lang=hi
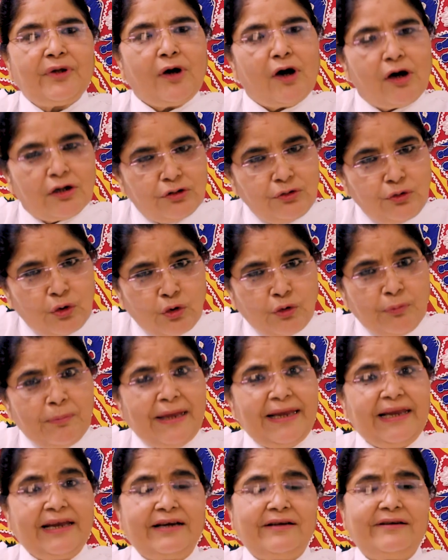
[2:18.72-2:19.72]
और दो
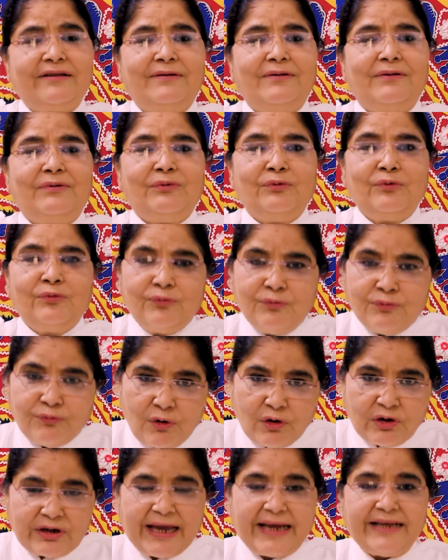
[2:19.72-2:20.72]
मिनट
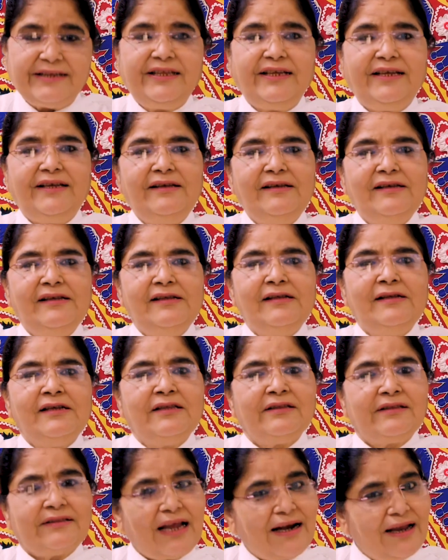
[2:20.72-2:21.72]
वो कैदी
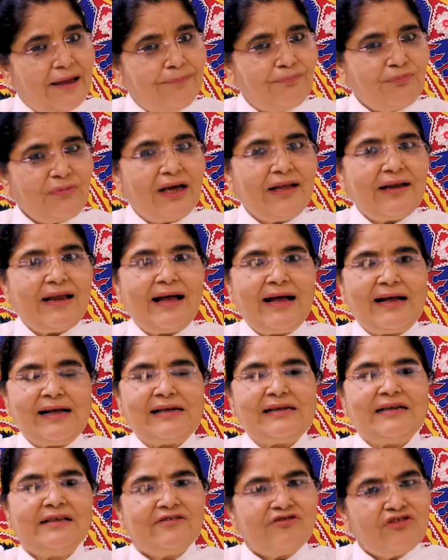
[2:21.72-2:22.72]
तड़पता रहा
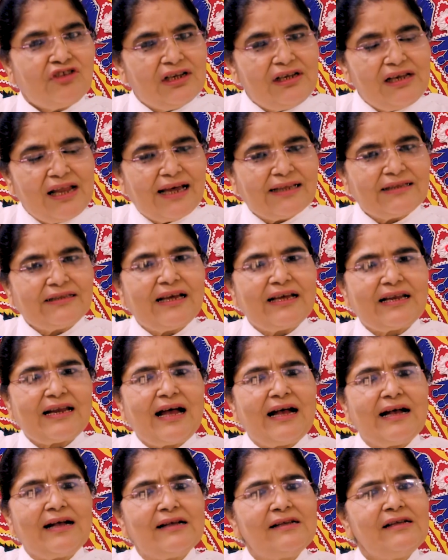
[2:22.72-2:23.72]
चिल्लाता
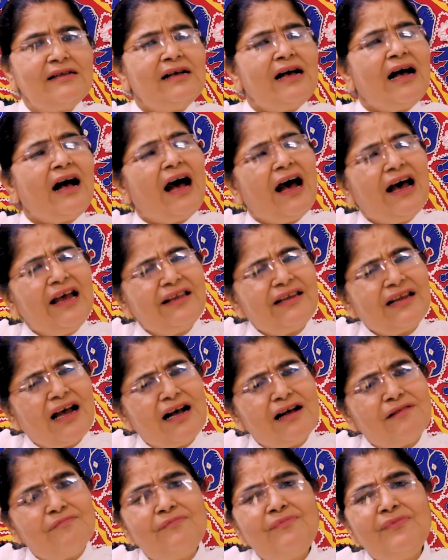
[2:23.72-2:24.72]
रहा हाय
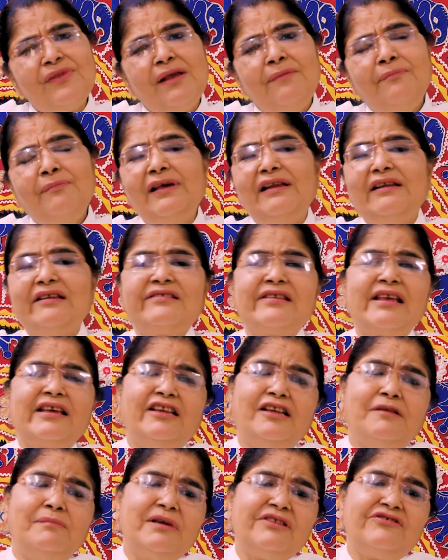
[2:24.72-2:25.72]
राम मेरे
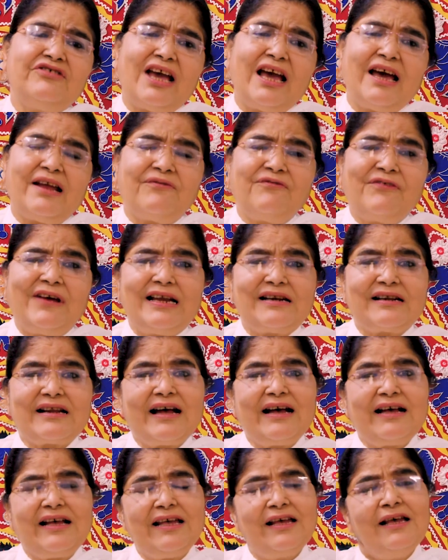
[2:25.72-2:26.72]
शरीर में जहर फैल
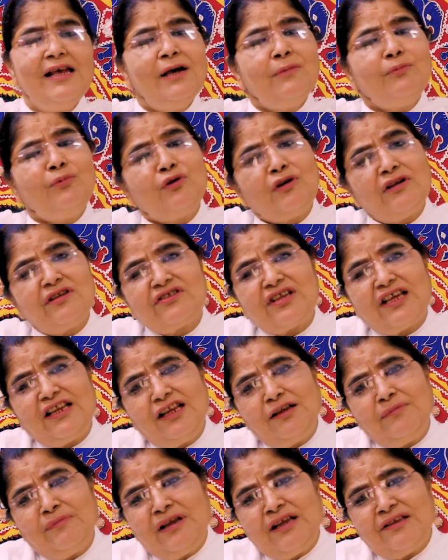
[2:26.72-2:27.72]
रहा है पूरे
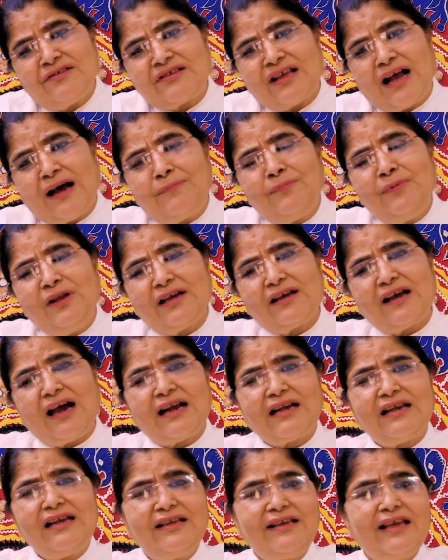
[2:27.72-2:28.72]
शरीर में सांप ने
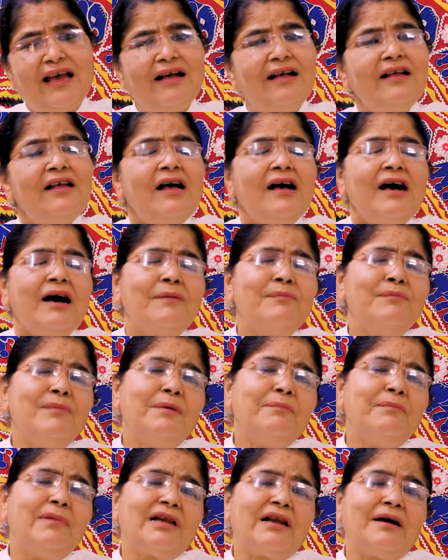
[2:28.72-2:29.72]
काट लिया अब मैं
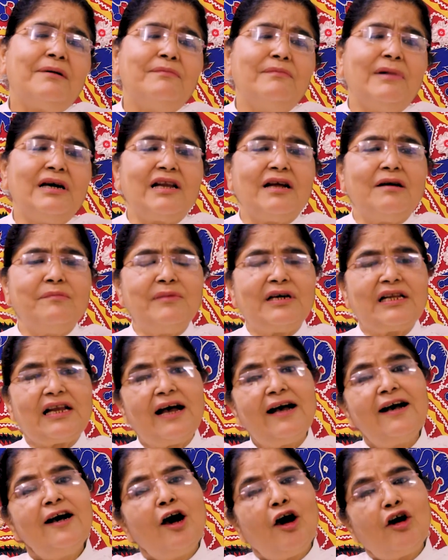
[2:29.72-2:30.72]
मरा मरा मरा
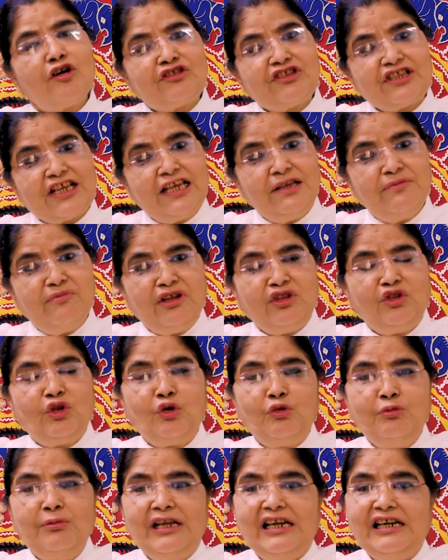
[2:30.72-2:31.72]
और सही में
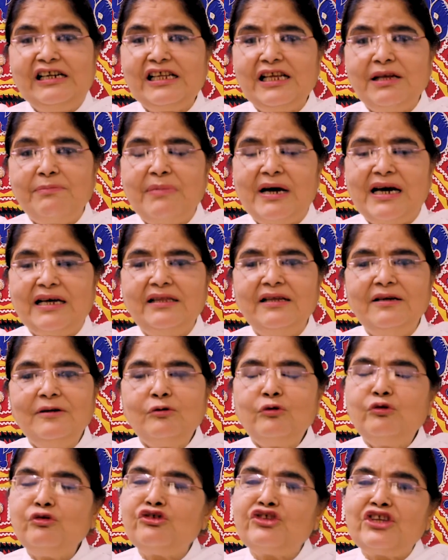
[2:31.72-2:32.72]
दो मिनट के बाद
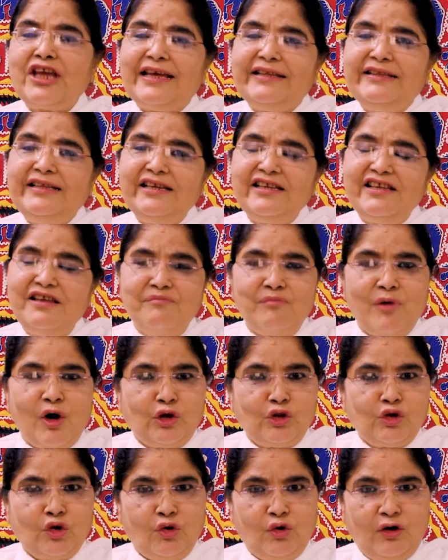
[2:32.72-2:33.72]
उस कैदी की
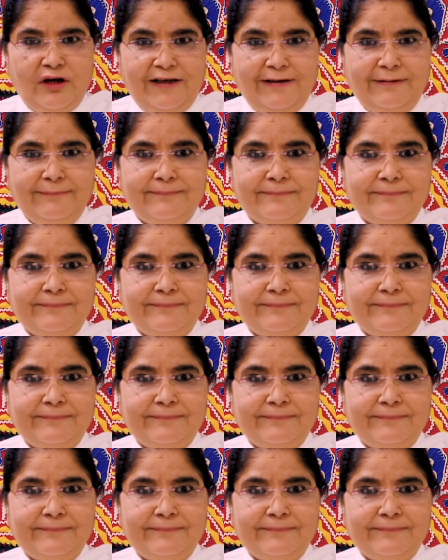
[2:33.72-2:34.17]
मौत हो गई